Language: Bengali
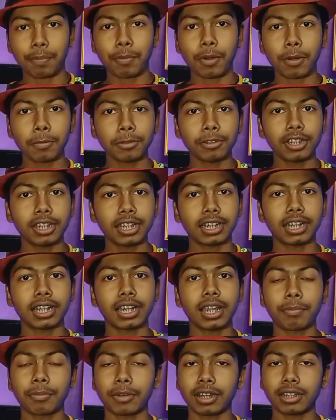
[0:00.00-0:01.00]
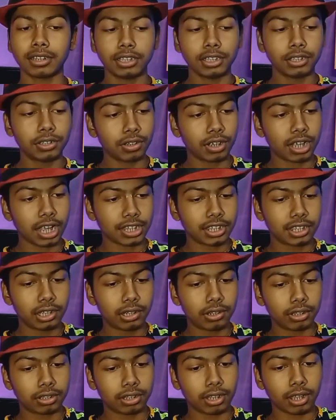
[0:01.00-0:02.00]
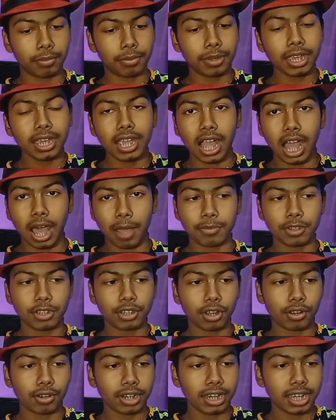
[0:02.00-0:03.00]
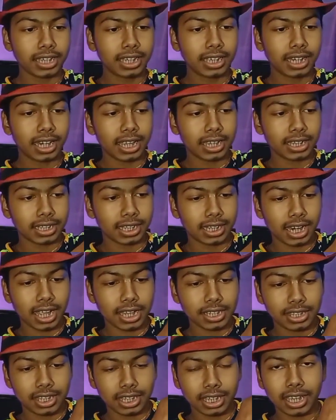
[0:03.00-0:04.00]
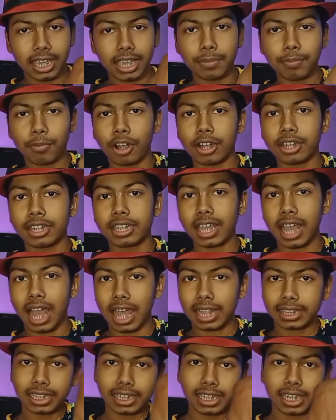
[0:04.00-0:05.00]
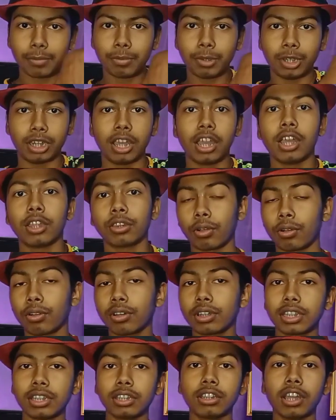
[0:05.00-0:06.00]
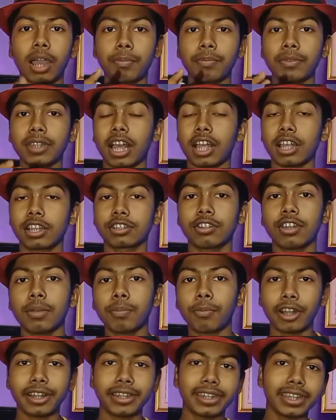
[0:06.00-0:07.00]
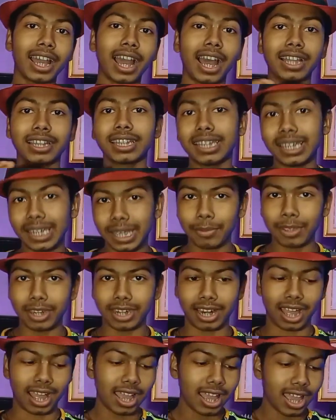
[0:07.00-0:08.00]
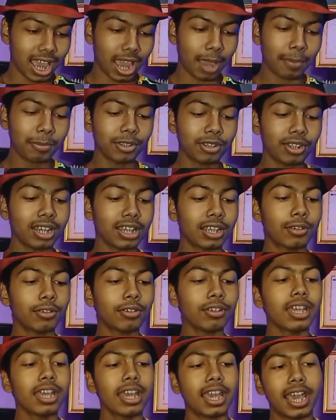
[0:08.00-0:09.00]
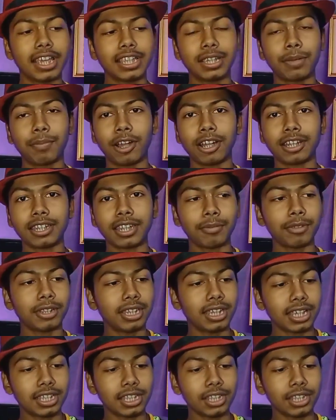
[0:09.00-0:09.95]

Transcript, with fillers: তারপর বন্ধুরা এখানে আপনার দ্বিতীয় কাজ কি করতে হবে আপনি যখন এই গ্লাস থেকে এই বলটিকে হাতে নেবেন তখন কিন্তু আপনি আসলে বলটিকে হাতে নেবেন না হ্যাঁ বন্ধুরা দেখুন এই যে বলটি আমি